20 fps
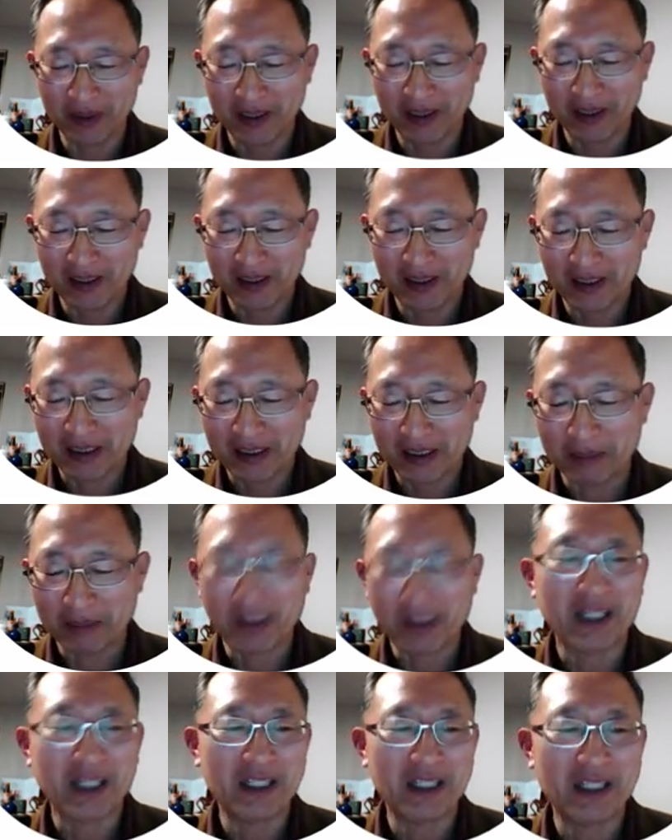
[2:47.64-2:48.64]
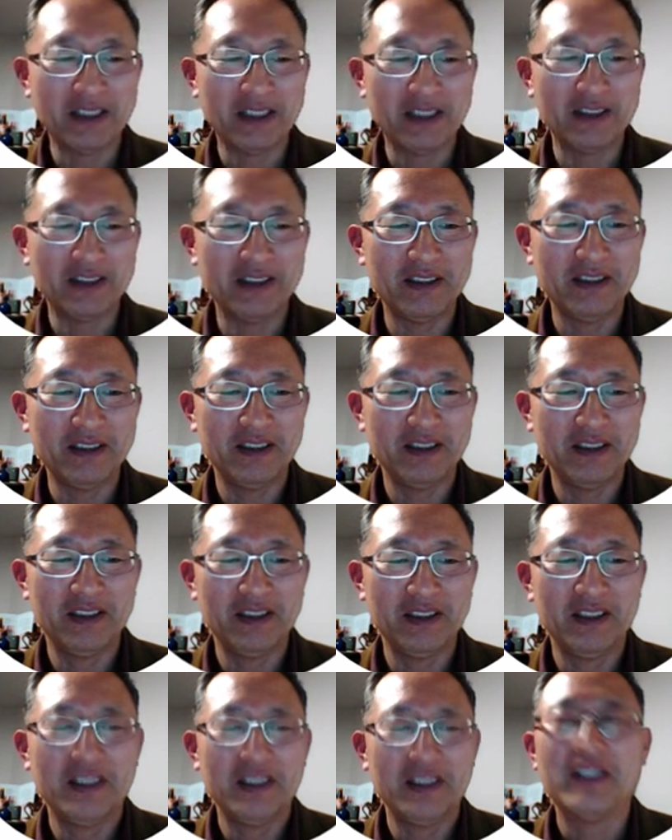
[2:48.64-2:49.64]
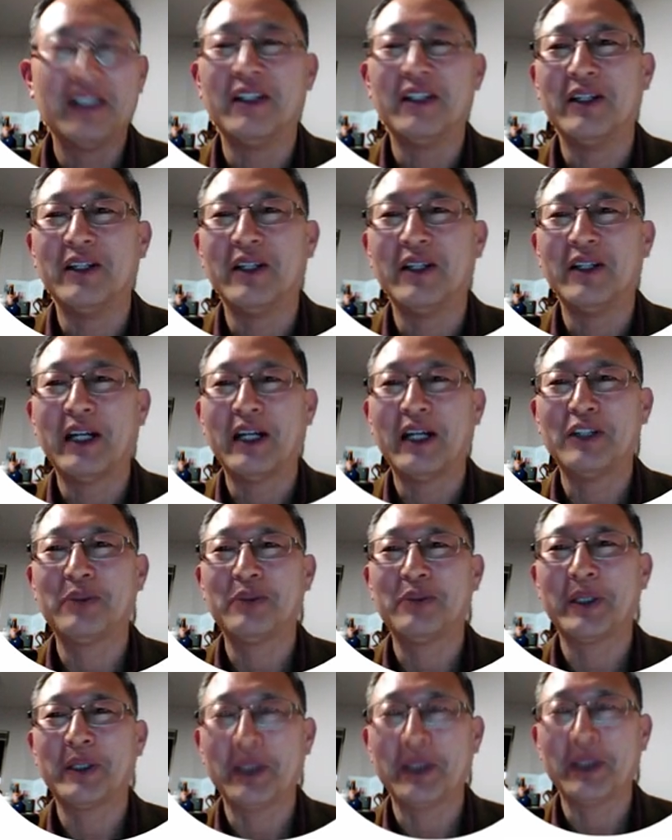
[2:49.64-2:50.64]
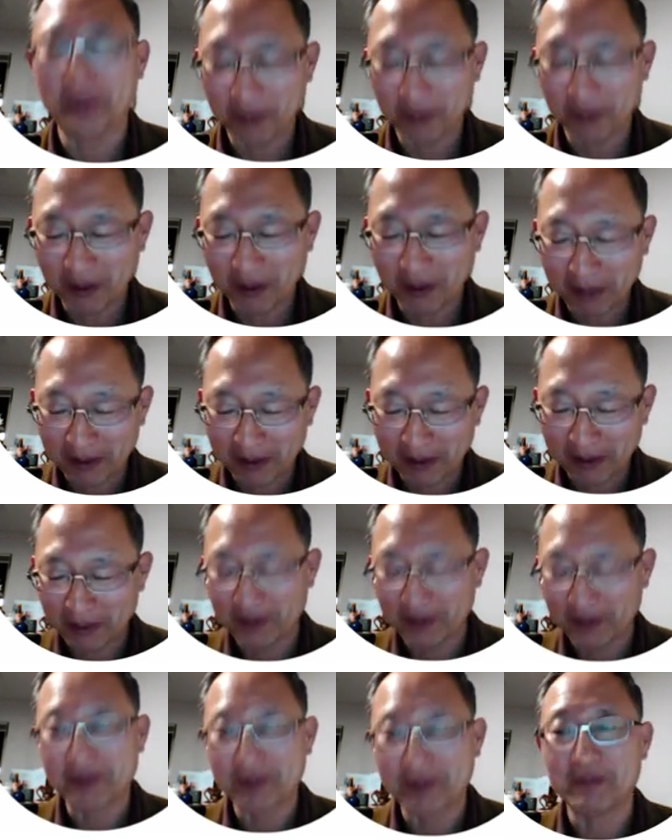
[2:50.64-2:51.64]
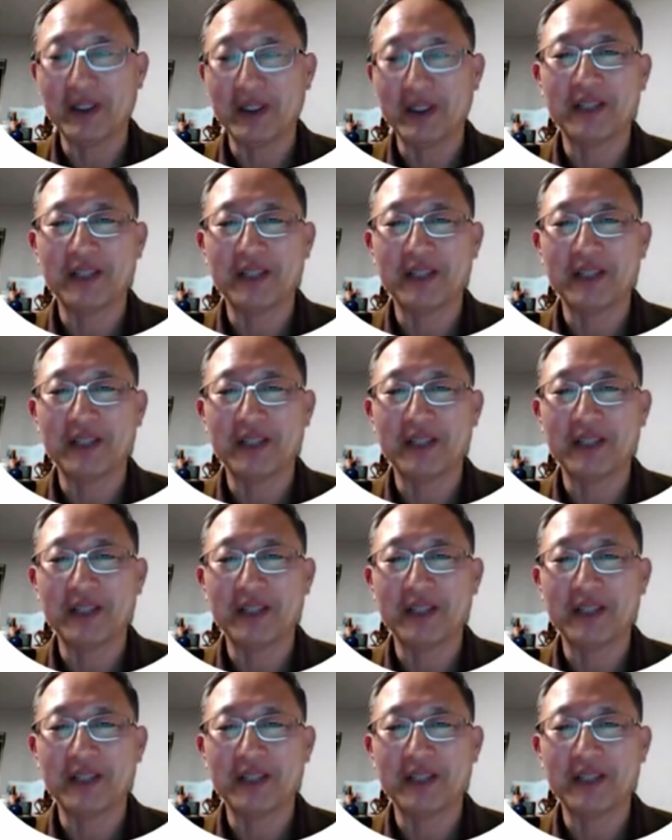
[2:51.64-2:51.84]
감탄을 어, 할 수밖에 없게 만들었습니다.